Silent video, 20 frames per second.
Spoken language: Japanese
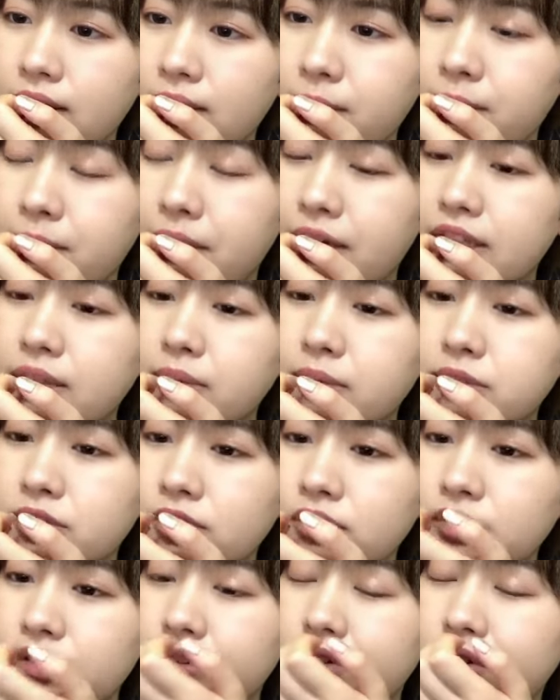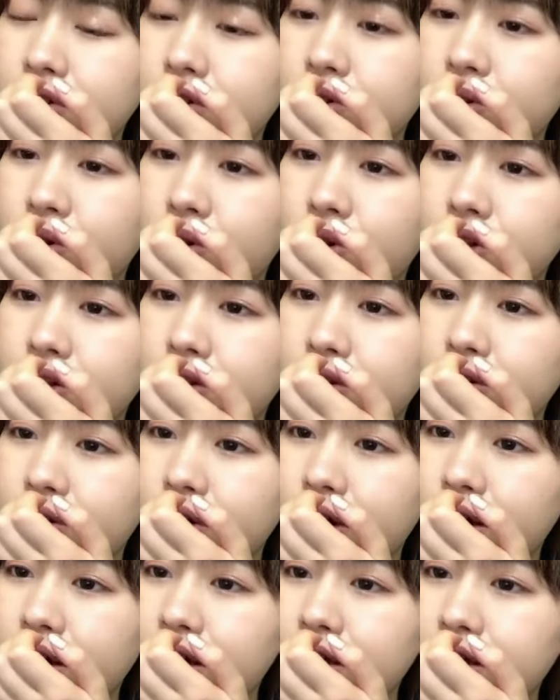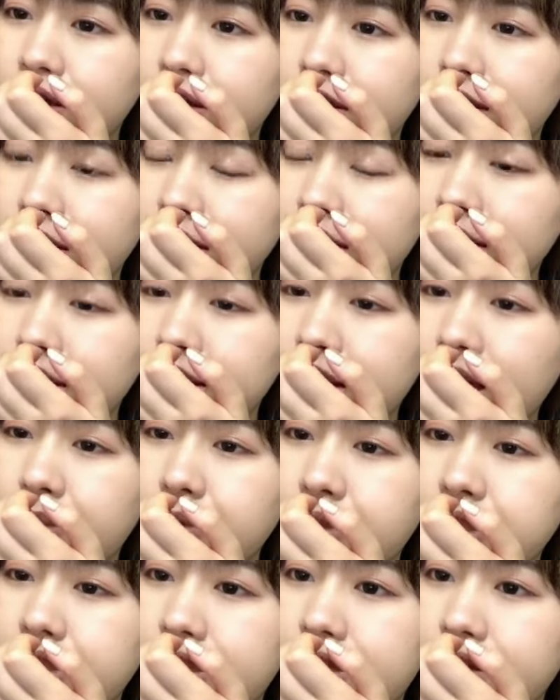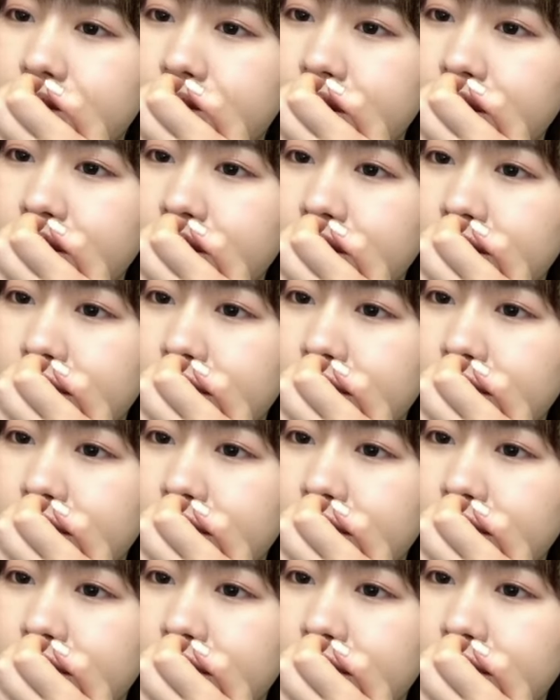まあでもちょっと遠いのは寂しいよね。